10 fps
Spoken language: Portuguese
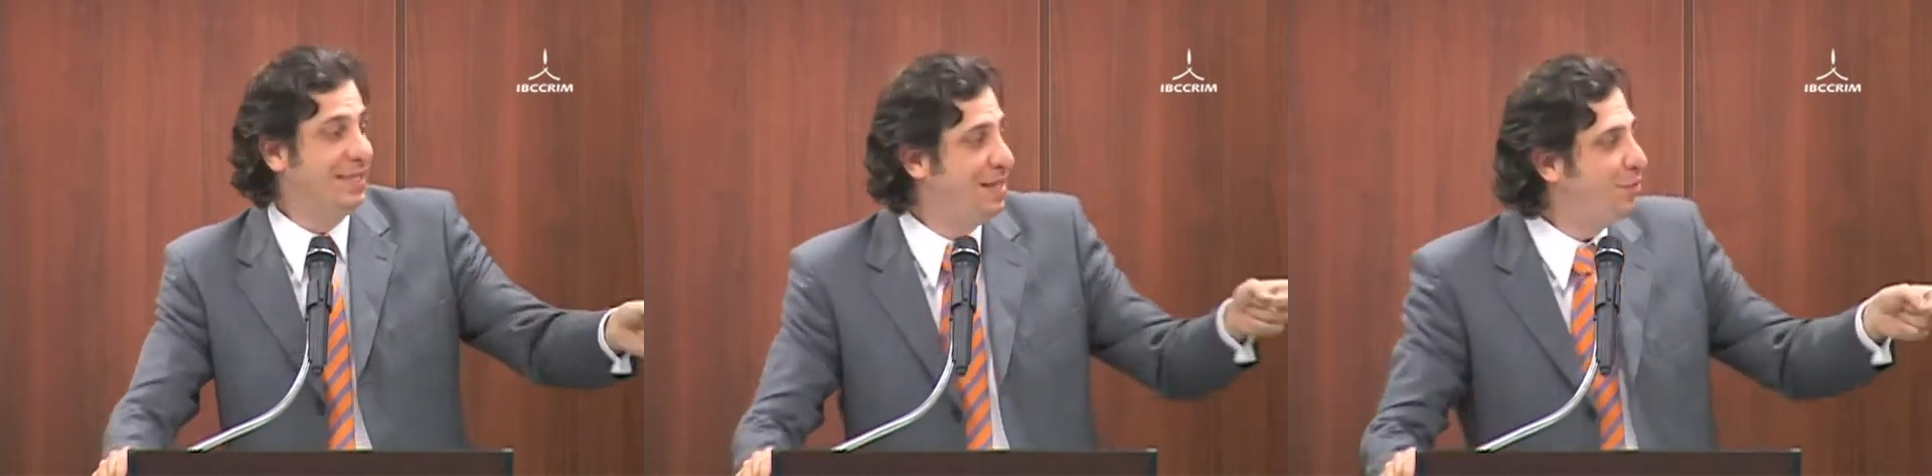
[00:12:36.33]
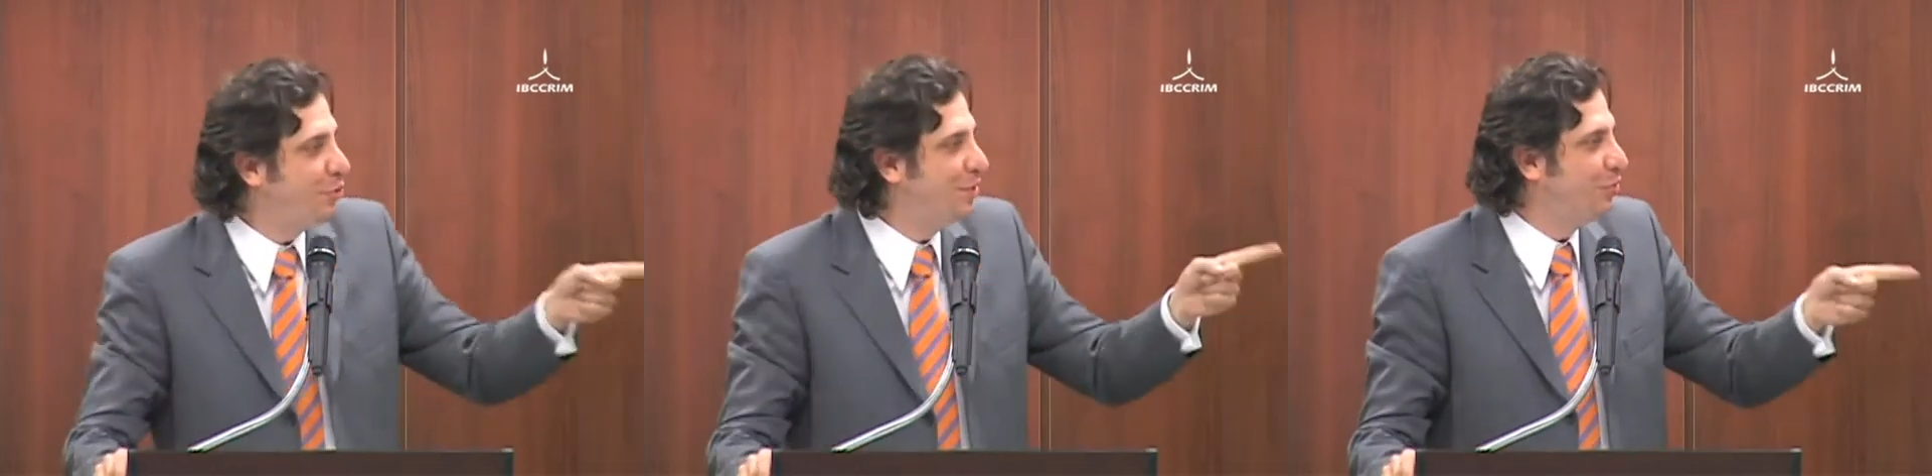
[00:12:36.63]

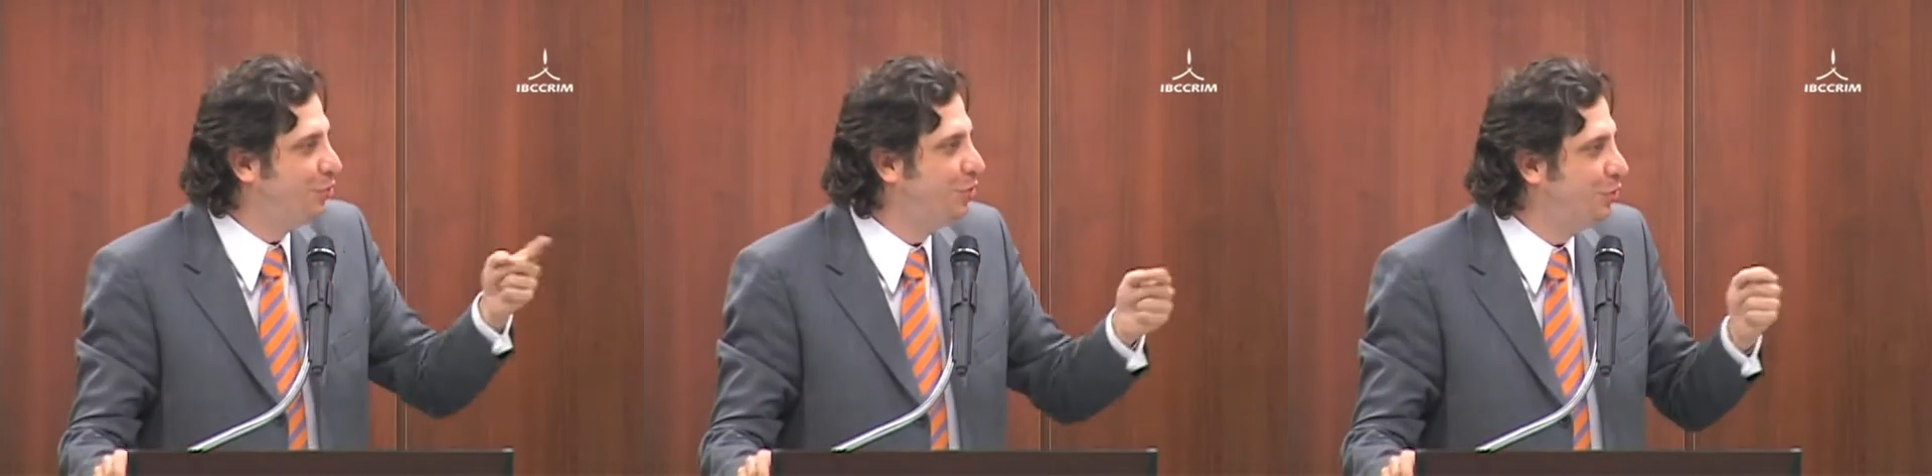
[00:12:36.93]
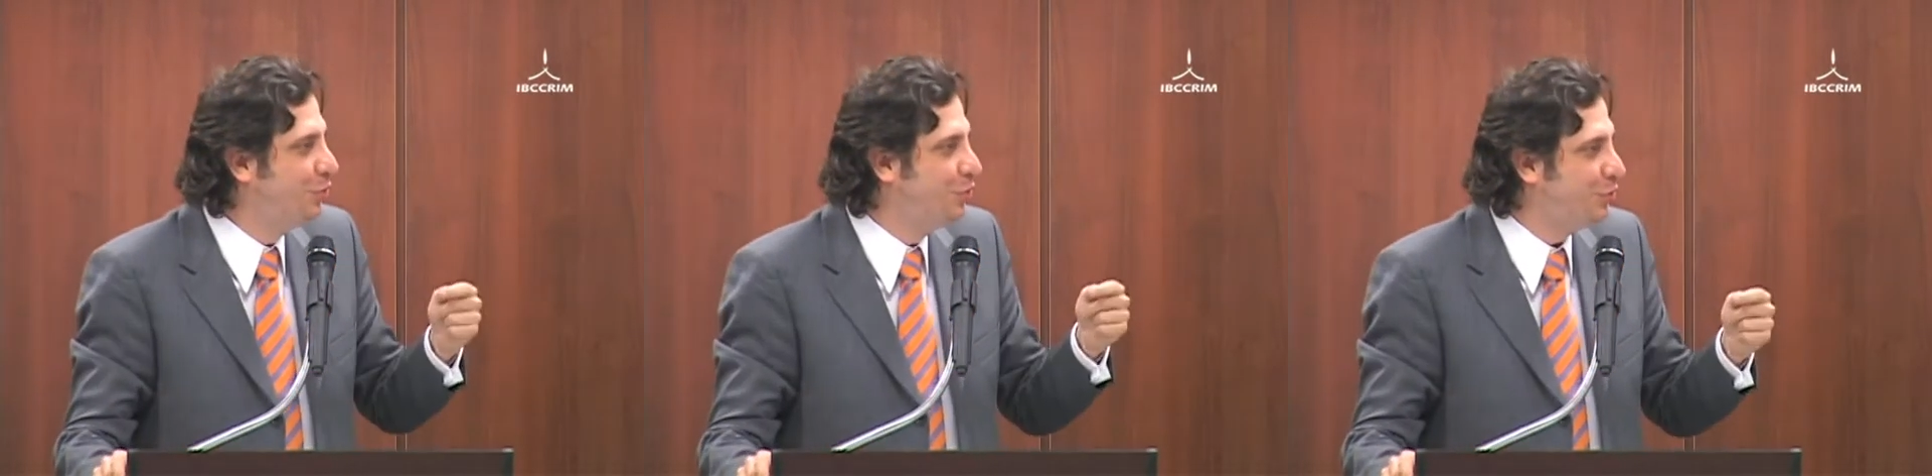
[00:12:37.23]
Sempre o conteúdo do
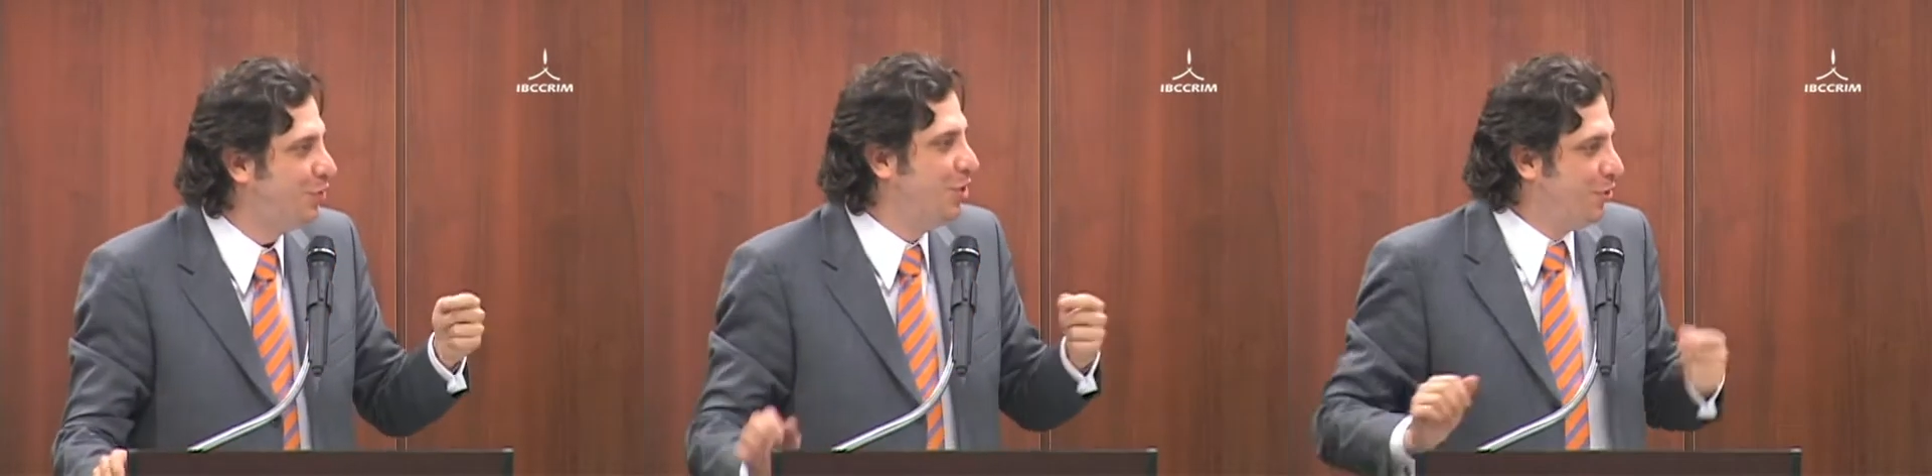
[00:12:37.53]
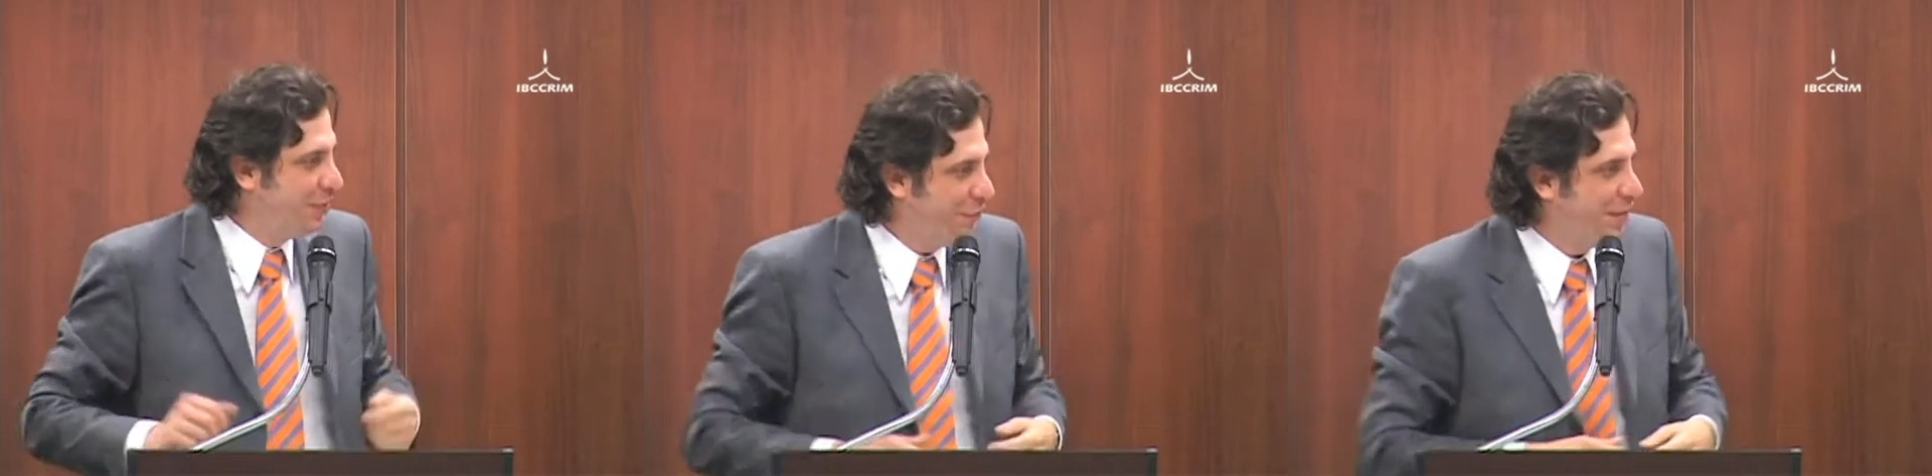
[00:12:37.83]
injusto.
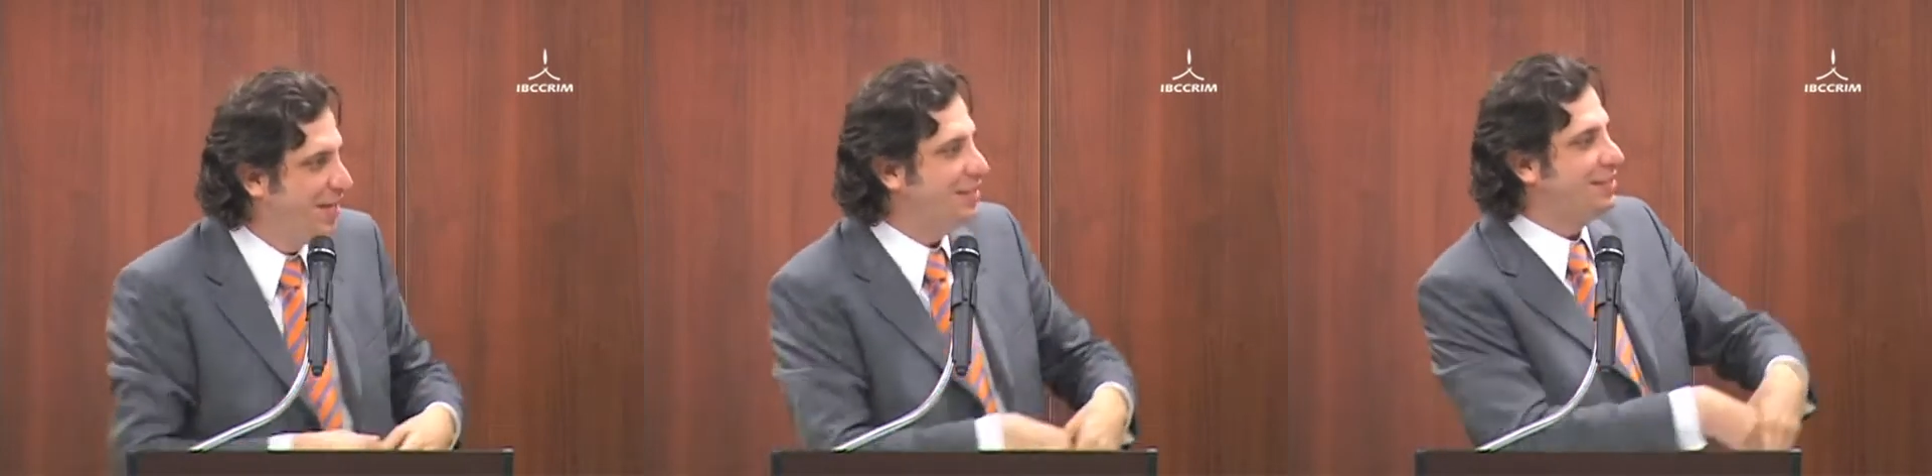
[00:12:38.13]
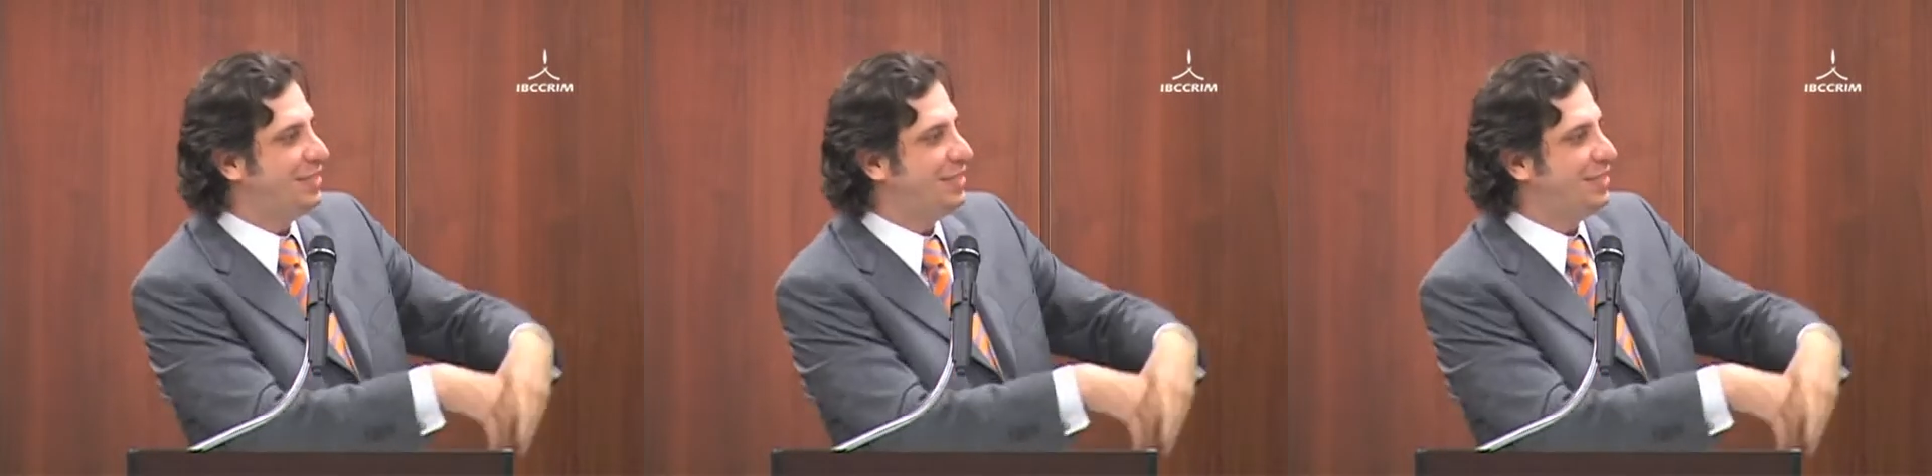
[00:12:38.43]
O traficante